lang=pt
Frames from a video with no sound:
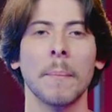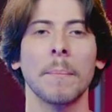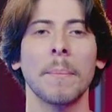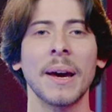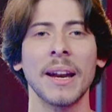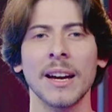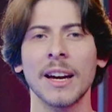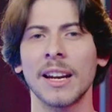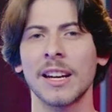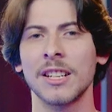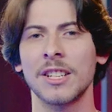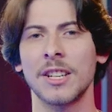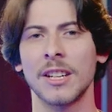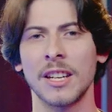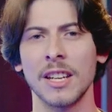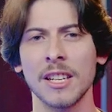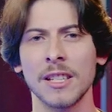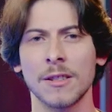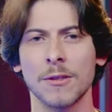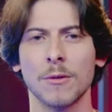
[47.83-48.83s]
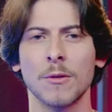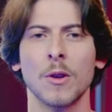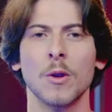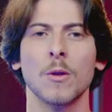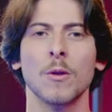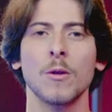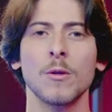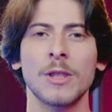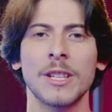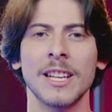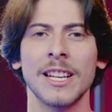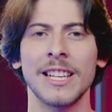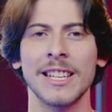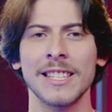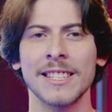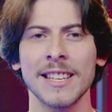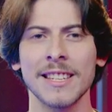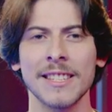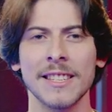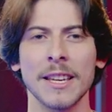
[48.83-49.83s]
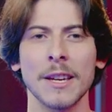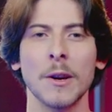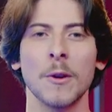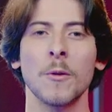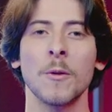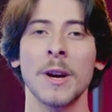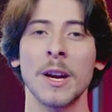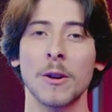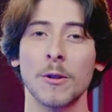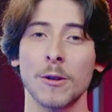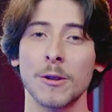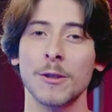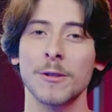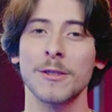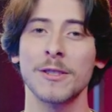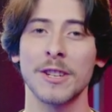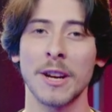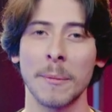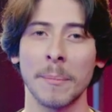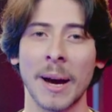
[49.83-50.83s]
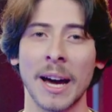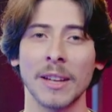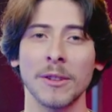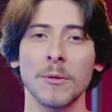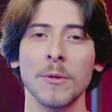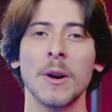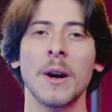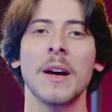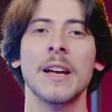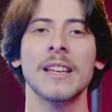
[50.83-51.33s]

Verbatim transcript: Para garantir isso, utiliza-se um recurso chamado